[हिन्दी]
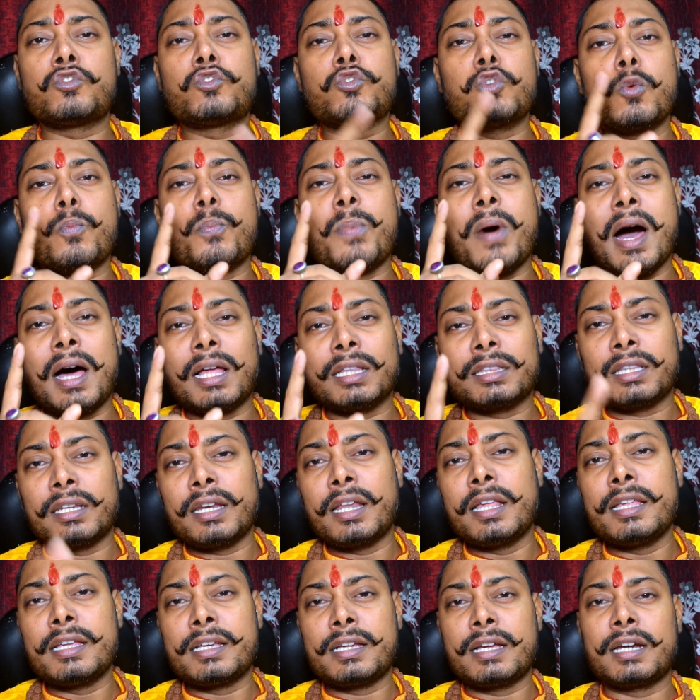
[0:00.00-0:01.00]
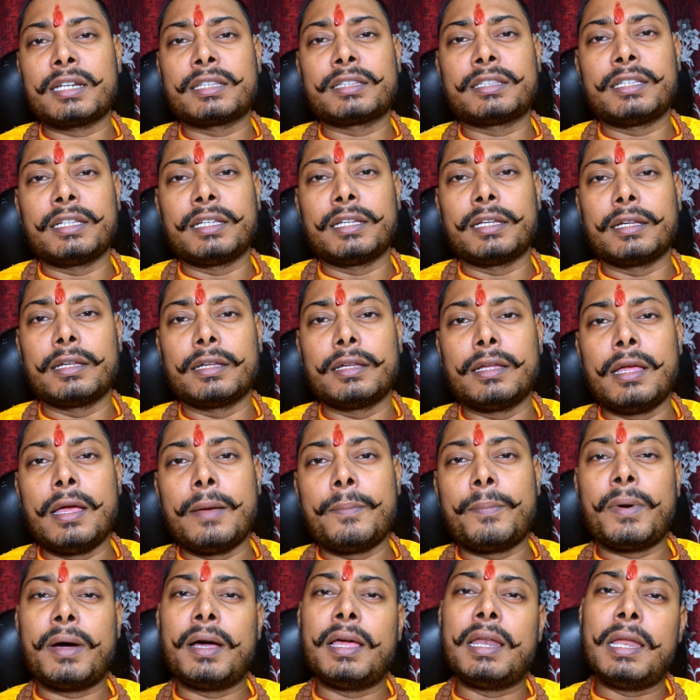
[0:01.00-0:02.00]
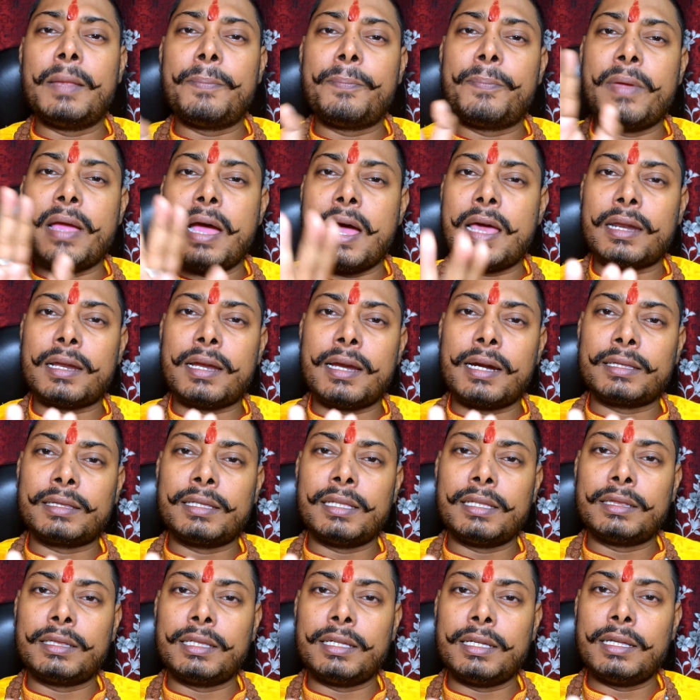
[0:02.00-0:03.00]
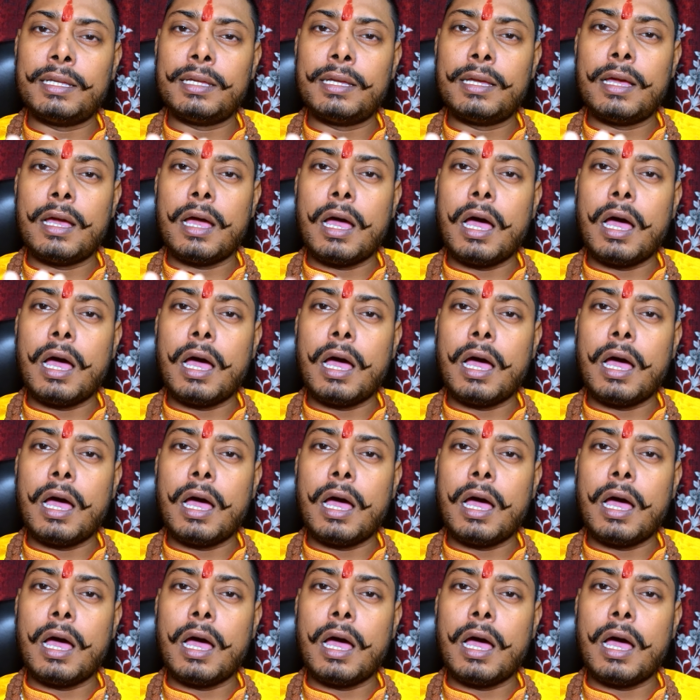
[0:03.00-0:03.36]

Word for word: जो बात नहीं करती है पहले प्यार करती थी